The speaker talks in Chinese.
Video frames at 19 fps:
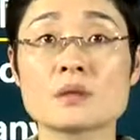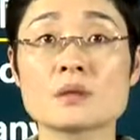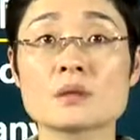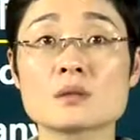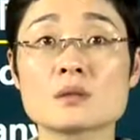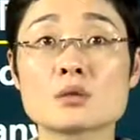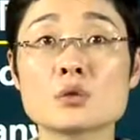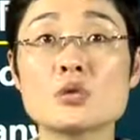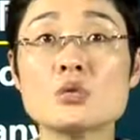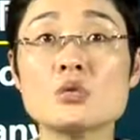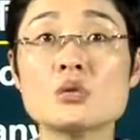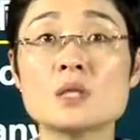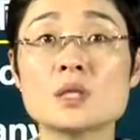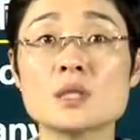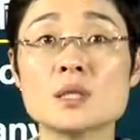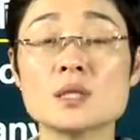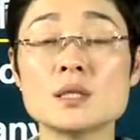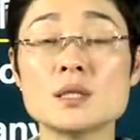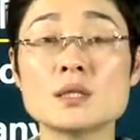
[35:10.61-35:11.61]
都
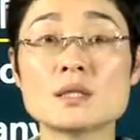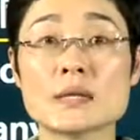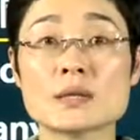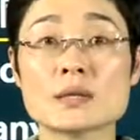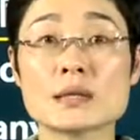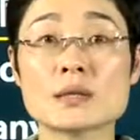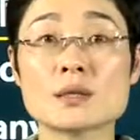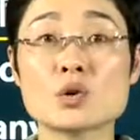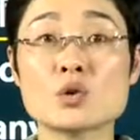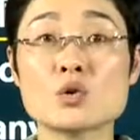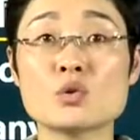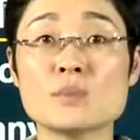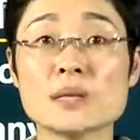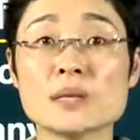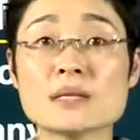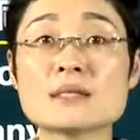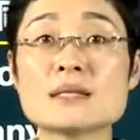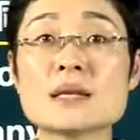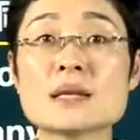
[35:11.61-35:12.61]
可以在它的后
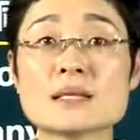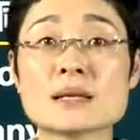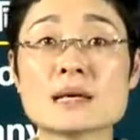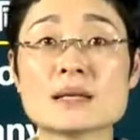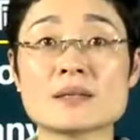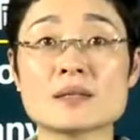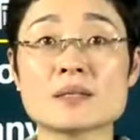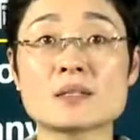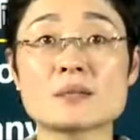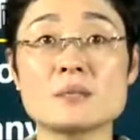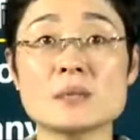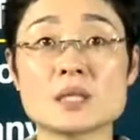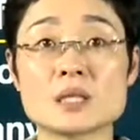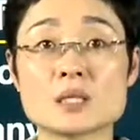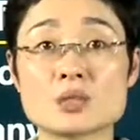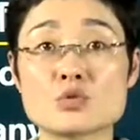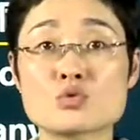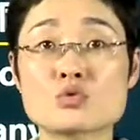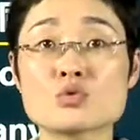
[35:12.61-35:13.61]
面再加一个名
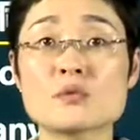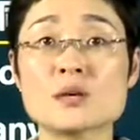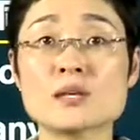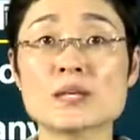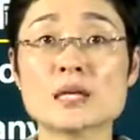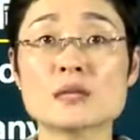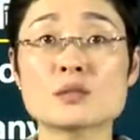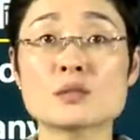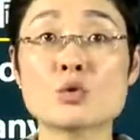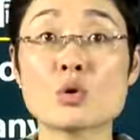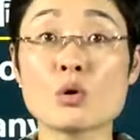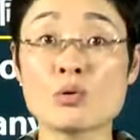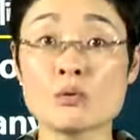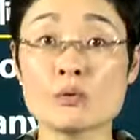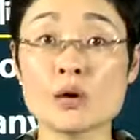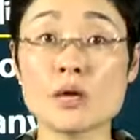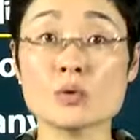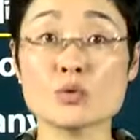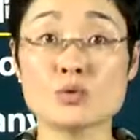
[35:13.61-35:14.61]
词，作为它的同
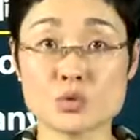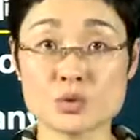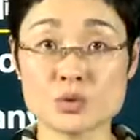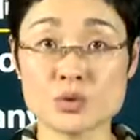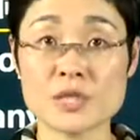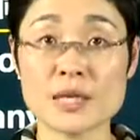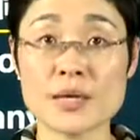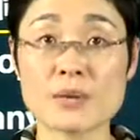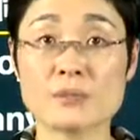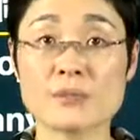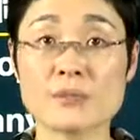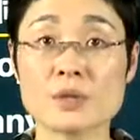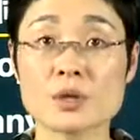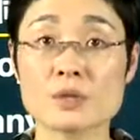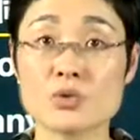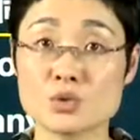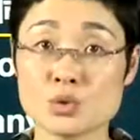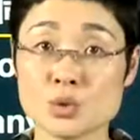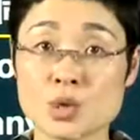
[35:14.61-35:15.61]
位语出现。
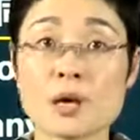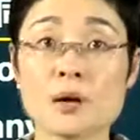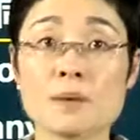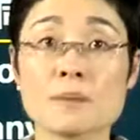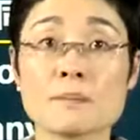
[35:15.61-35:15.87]
句号。